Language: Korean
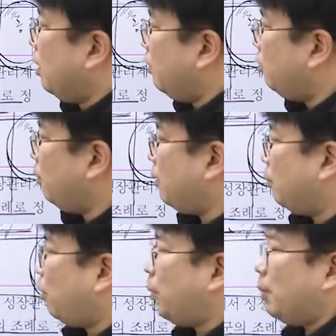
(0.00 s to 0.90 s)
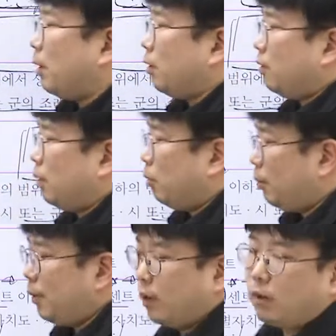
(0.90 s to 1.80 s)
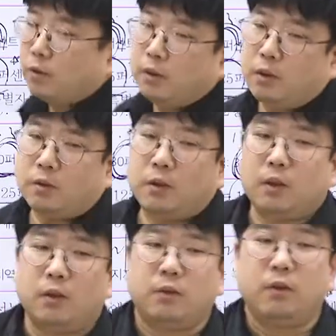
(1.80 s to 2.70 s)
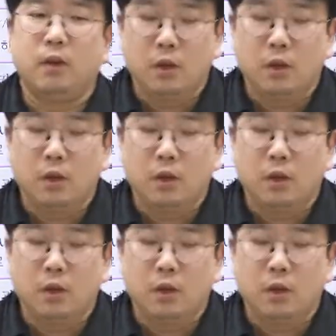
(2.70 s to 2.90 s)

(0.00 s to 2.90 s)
시험에서 법이 바뀌었잖아요. 법이 바뀌었으니까 어떻게 되겠어요?